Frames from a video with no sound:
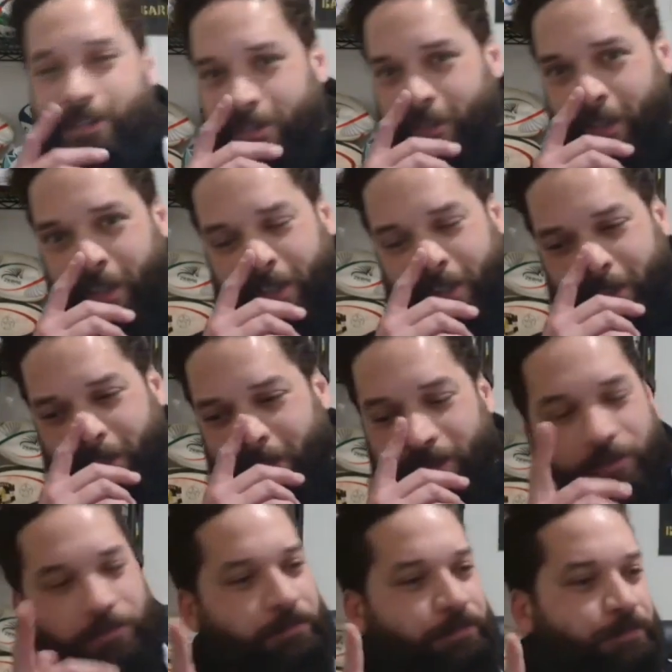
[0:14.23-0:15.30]
Eh,
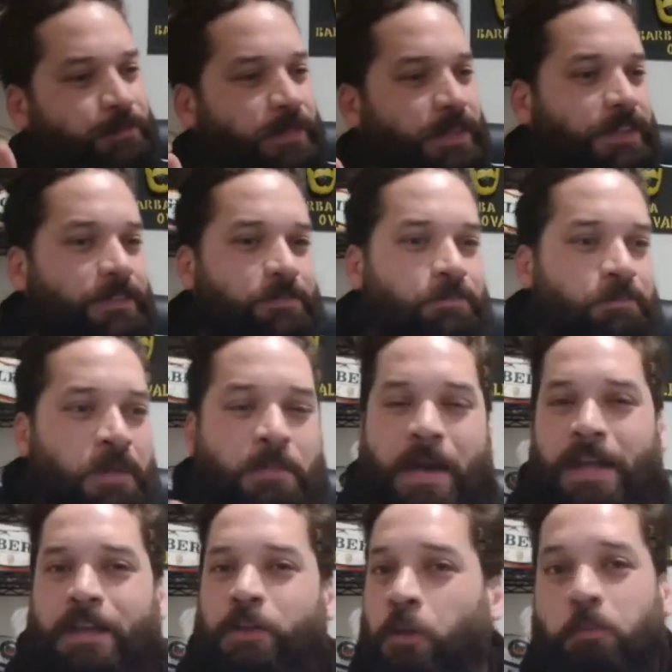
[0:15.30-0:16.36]
mi
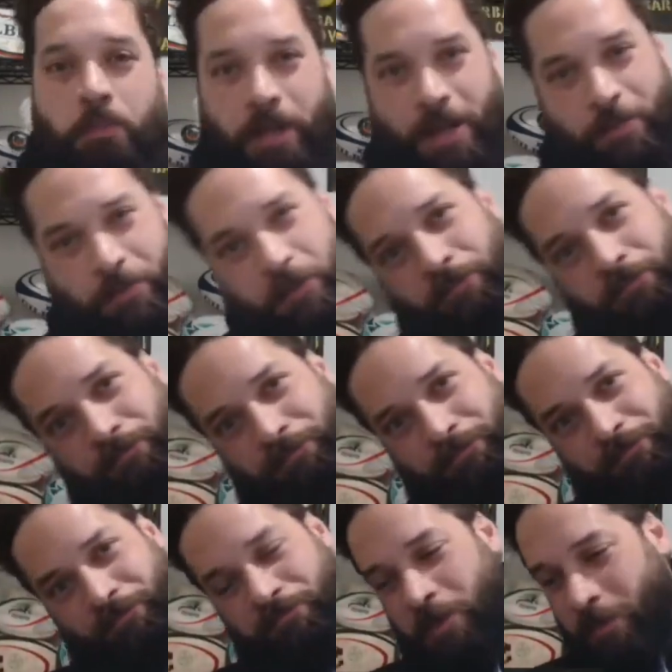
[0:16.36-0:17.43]
merito un premio,
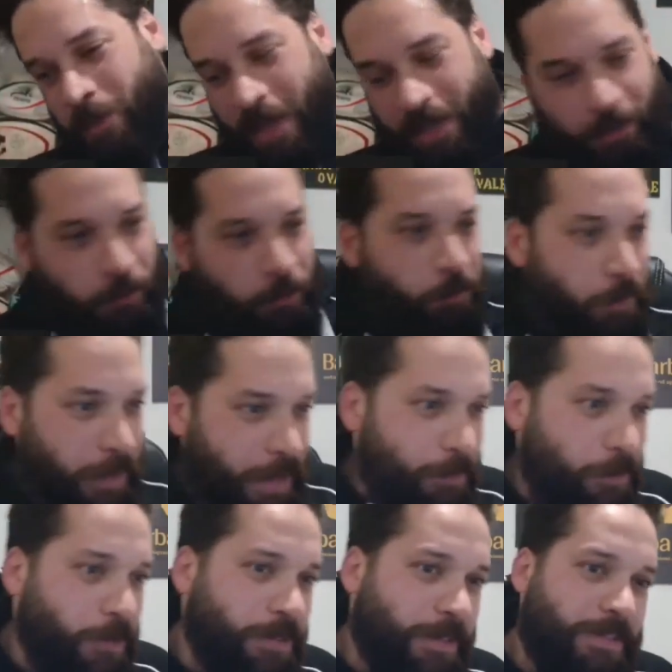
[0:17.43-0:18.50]
mi merito un
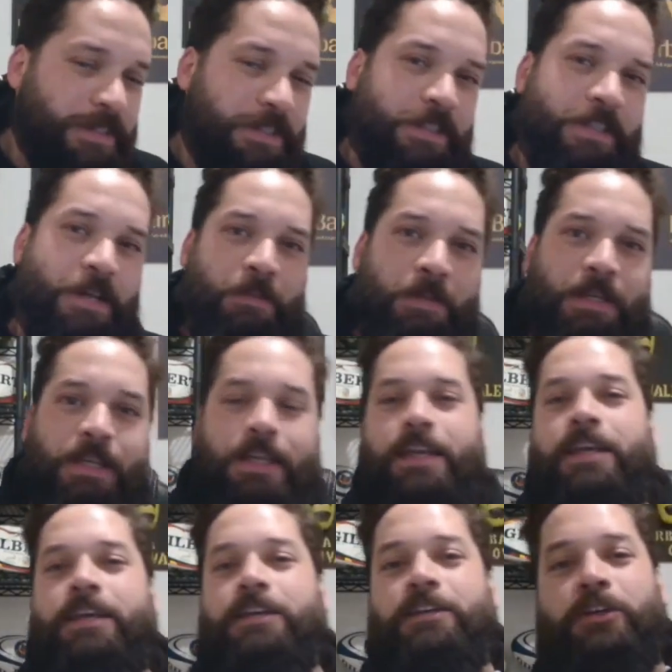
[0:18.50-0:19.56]
premio stasera
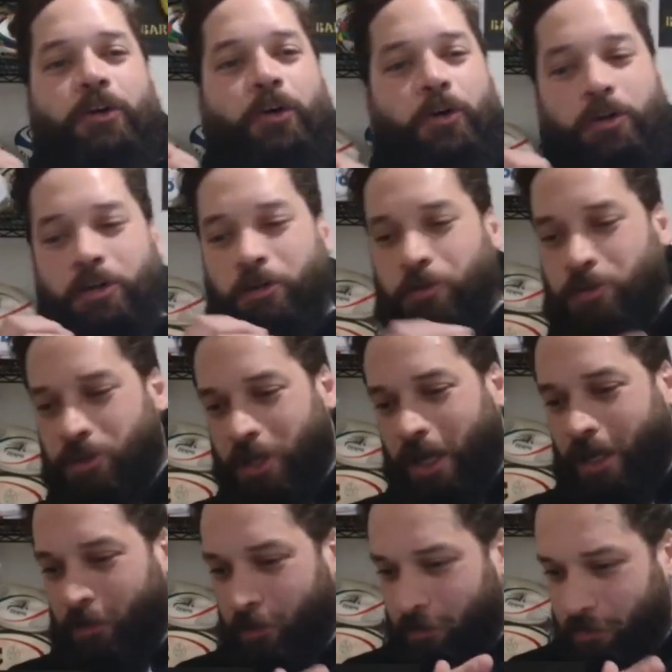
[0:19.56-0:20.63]
perché ho
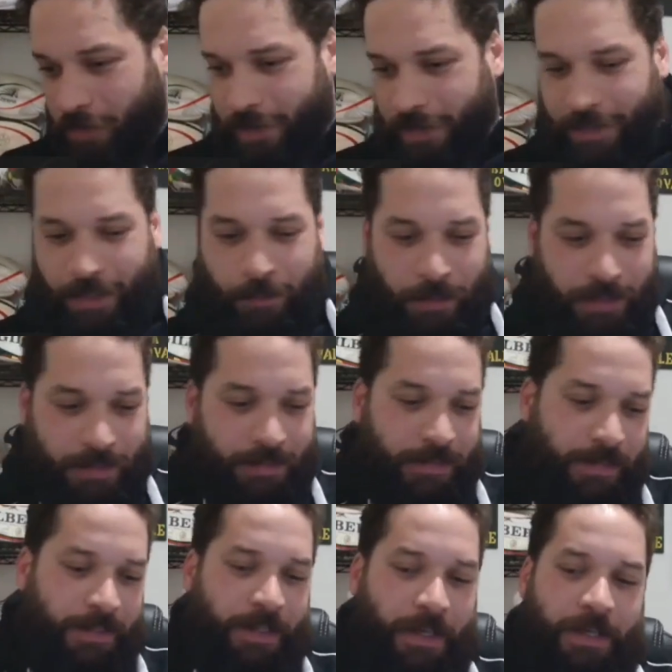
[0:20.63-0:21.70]
rinunciato a vedere la
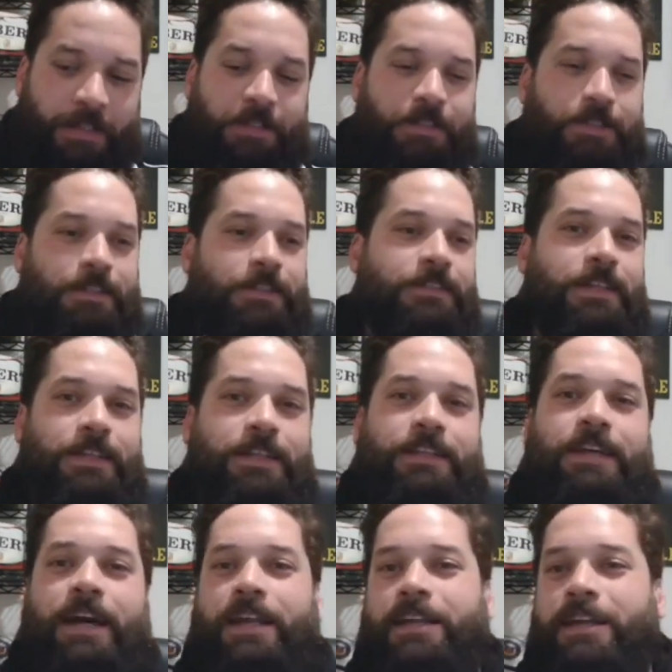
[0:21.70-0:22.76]
partita
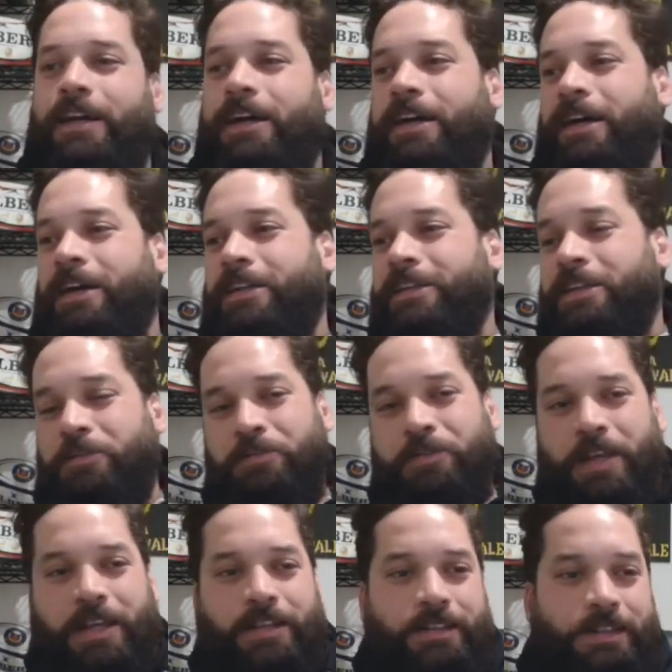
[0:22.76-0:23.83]
dell'Italia Under
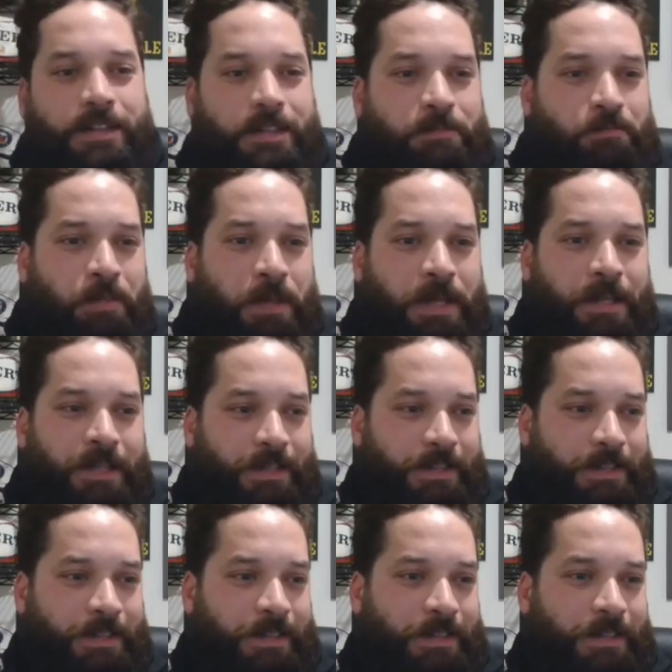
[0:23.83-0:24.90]
20 per
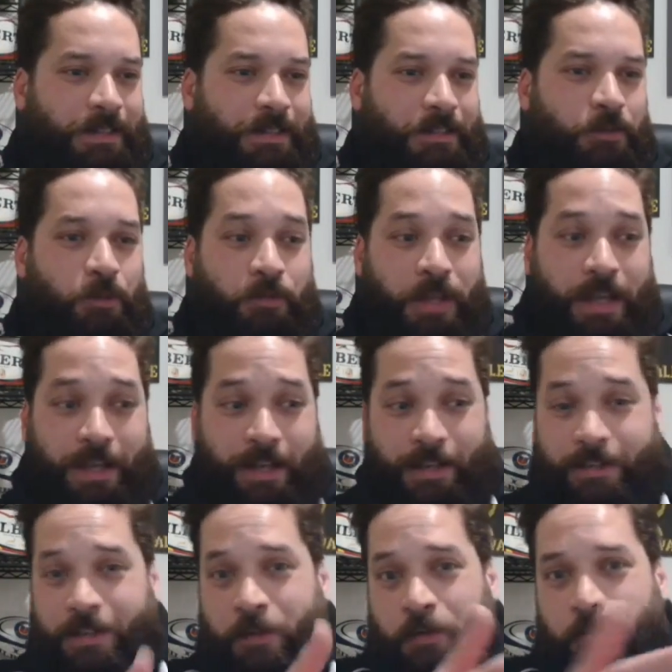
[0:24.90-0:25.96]
eh,
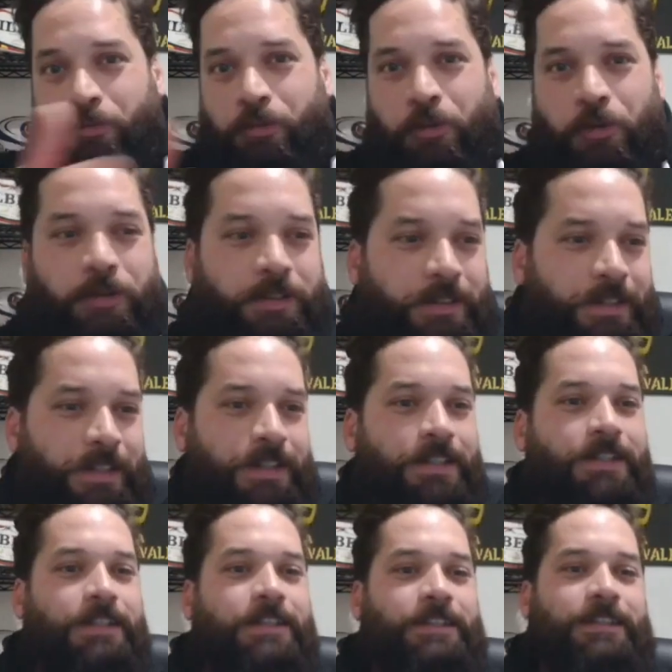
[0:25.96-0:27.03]
dovere nei confronti
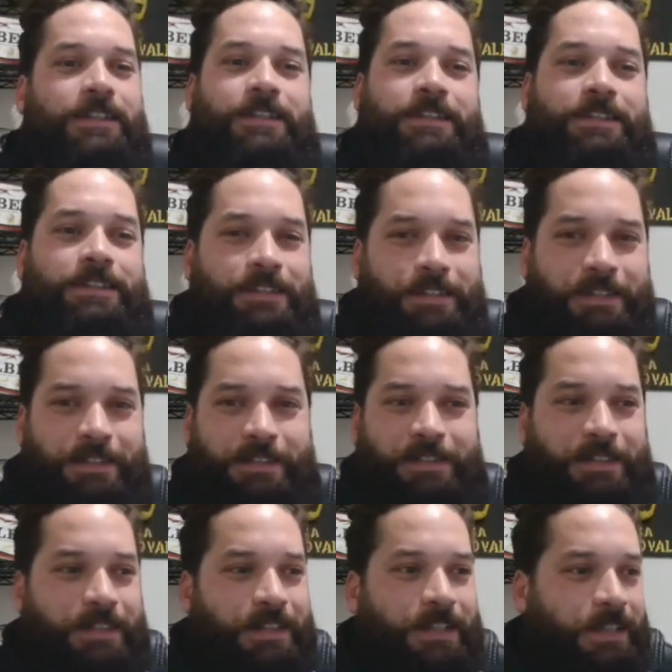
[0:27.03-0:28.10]
eh, di,
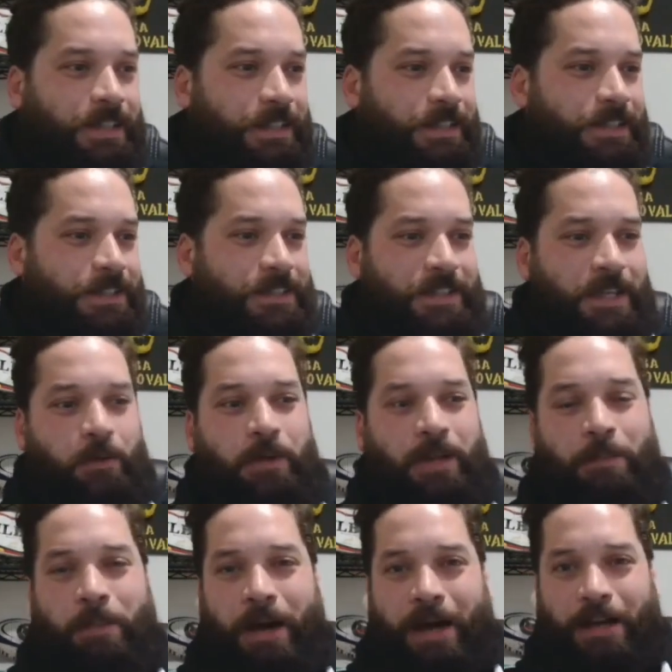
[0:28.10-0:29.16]
di chi segue
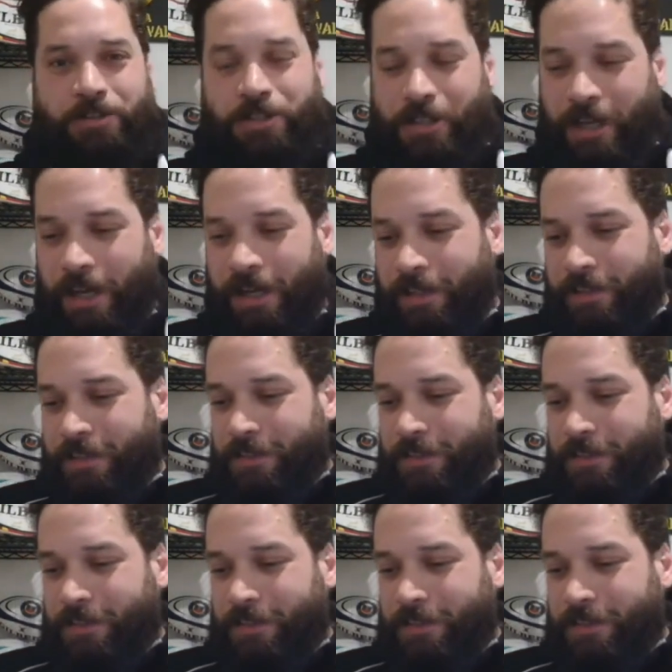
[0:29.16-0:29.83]
la pagina